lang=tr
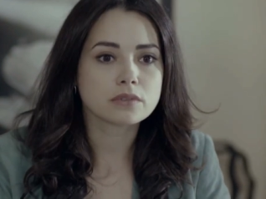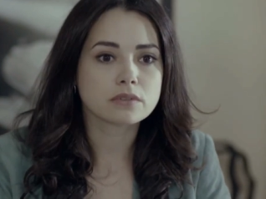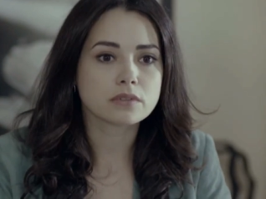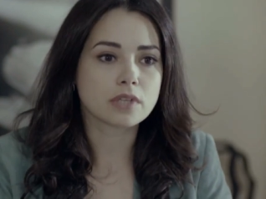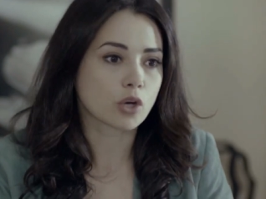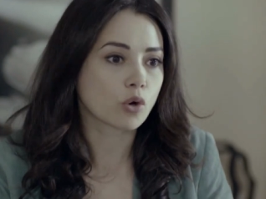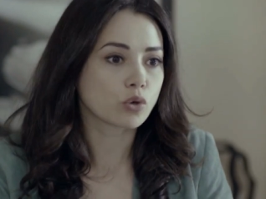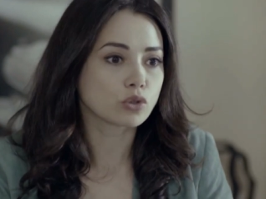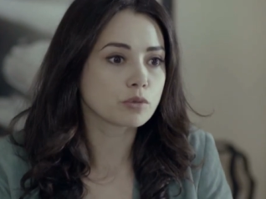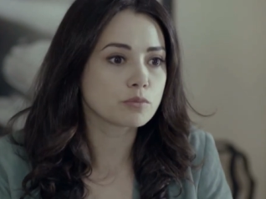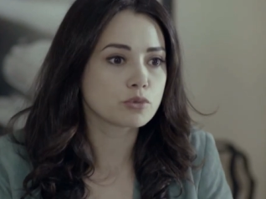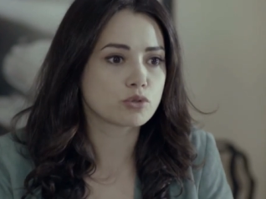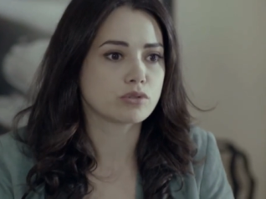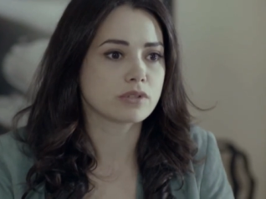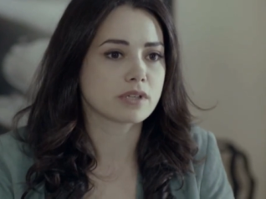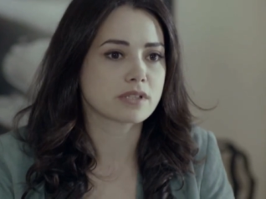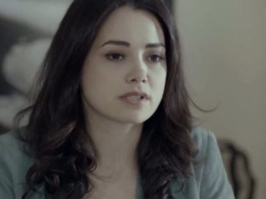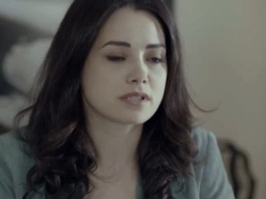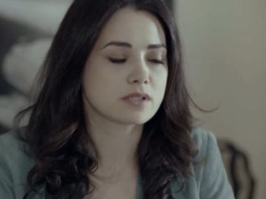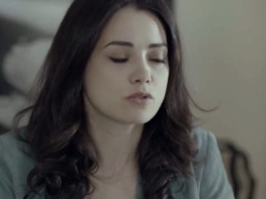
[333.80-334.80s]
Ekonomi
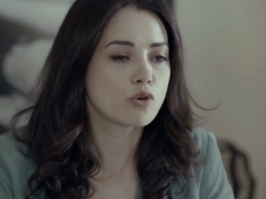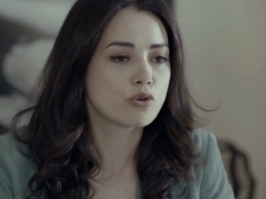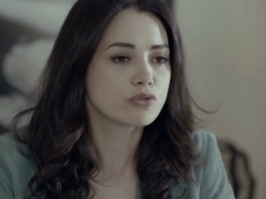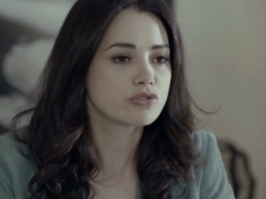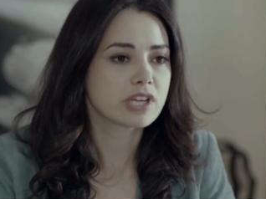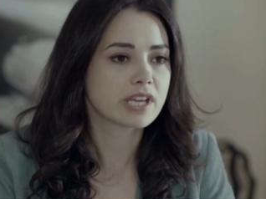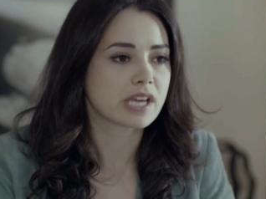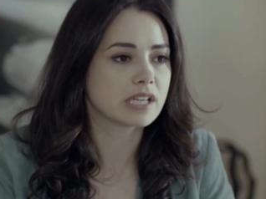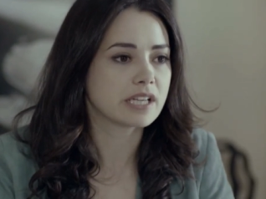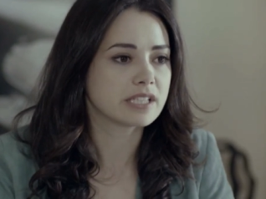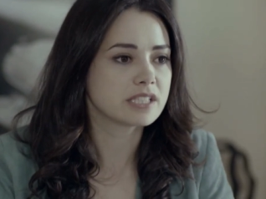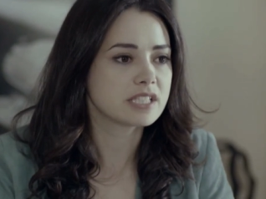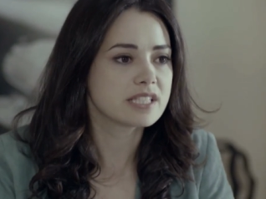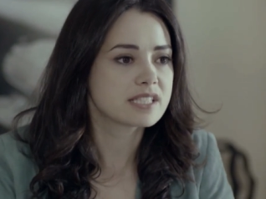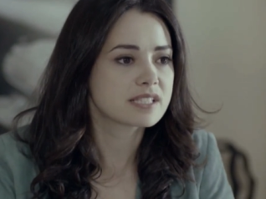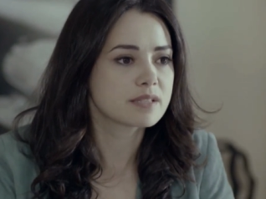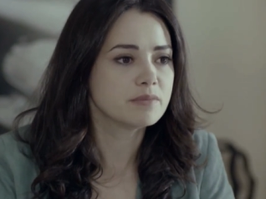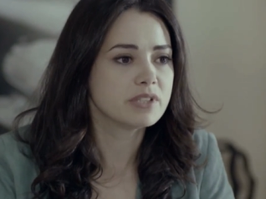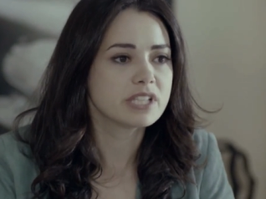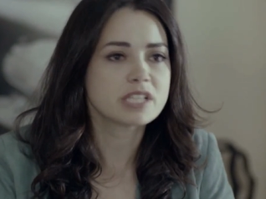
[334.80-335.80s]
dünyasının önde gelen
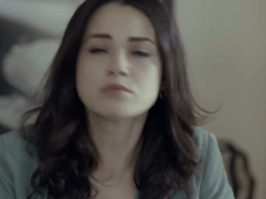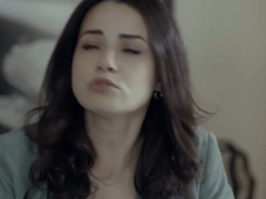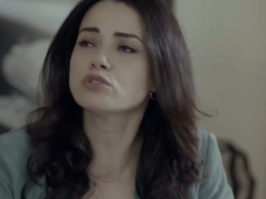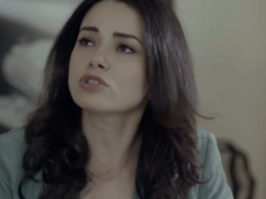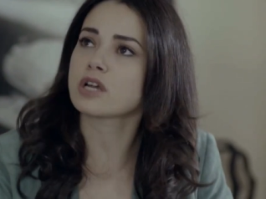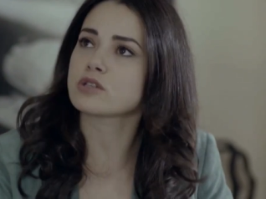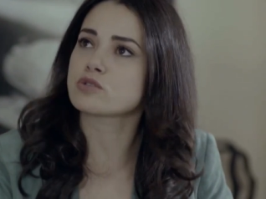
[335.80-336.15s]
isimleri bunlar